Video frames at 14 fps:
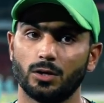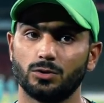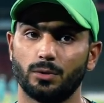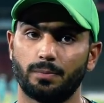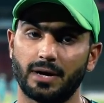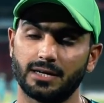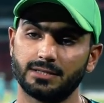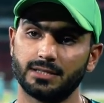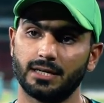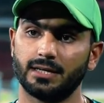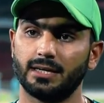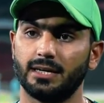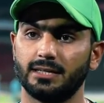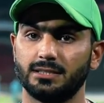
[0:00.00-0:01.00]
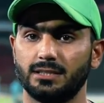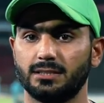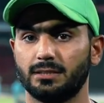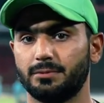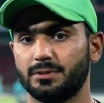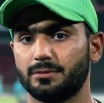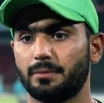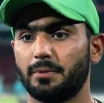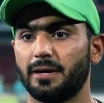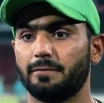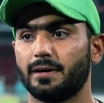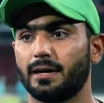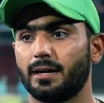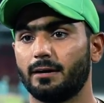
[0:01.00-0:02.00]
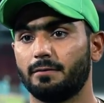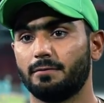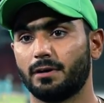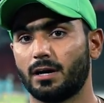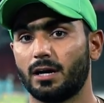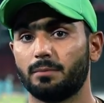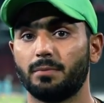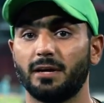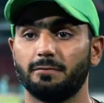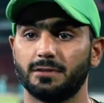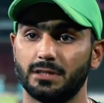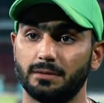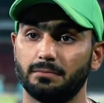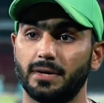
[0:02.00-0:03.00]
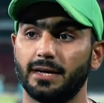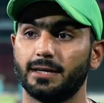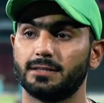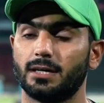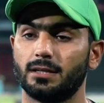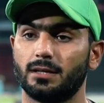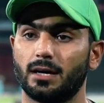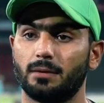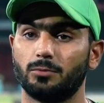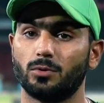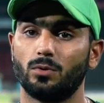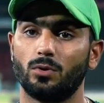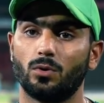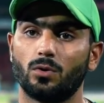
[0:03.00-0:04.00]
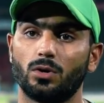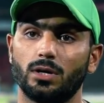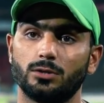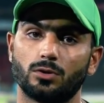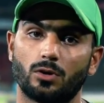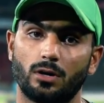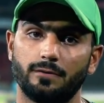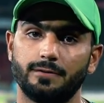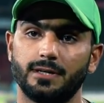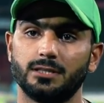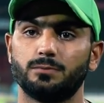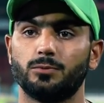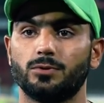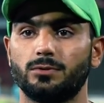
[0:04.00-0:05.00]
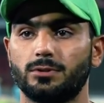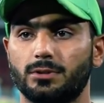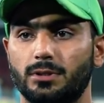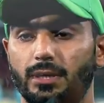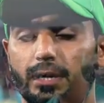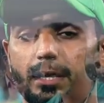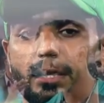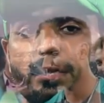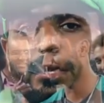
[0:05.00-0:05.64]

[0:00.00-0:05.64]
जो पाकिस्तान के लेजेंड्स हैं मिसबा भाई वगैरह वकार भाई वसीम भाई के साथ काम उन लोगों ने जो कॉन्फिडेंस बूस्ट किया